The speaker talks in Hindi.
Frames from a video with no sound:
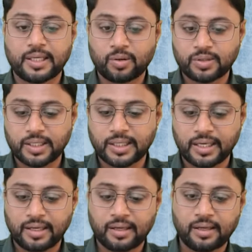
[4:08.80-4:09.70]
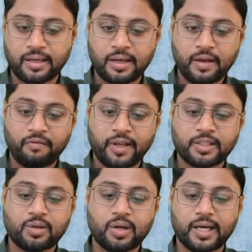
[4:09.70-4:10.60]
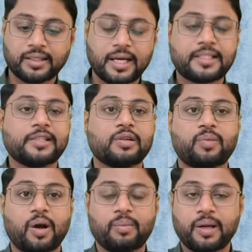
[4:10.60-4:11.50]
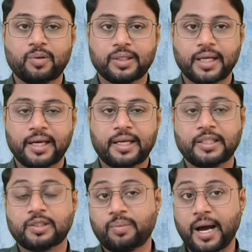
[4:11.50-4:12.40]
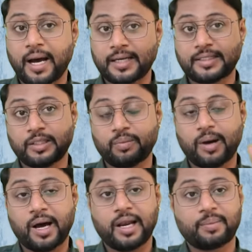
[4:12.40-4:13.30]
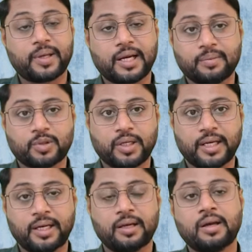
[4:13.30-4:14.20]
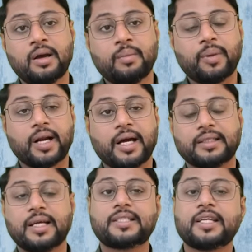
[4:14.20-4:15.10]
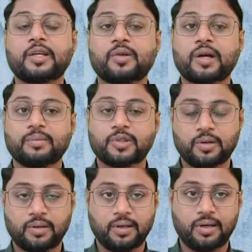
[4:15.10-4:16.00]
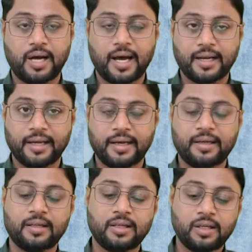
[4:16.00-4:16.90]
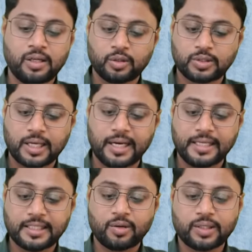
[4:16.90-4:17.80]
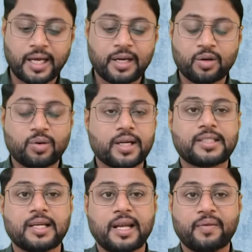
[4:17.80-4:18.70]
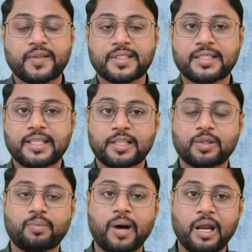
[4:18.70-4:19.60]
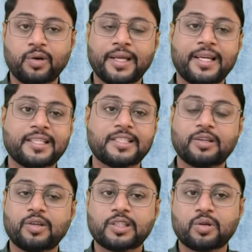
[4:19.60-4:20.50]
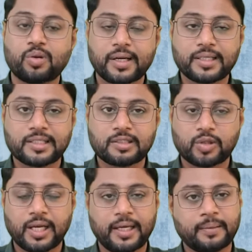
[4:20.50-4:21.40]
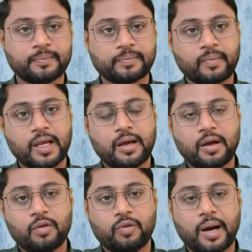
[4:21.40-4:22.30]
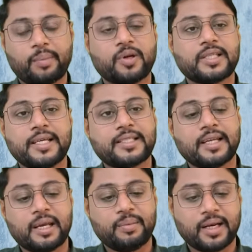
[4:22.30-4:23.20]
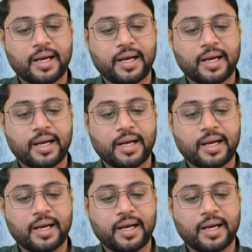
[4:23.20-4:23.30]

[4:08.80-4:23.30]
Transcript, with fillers: हो सकती है फिर जो अंदर से जो प्रॉब्लम होता है कि जो बाहर से तो बाल आपके कमजोर है पर अंदर से क्यों कमजोर आ रहे हैं तो उसका रीजन होता है न्यूट्रिशनल डेफिशिएंसी कि जो बालों के लिए जरूरी जो न्यूट्रिशंस होता है वो आपको सही से नहीं मिल रहा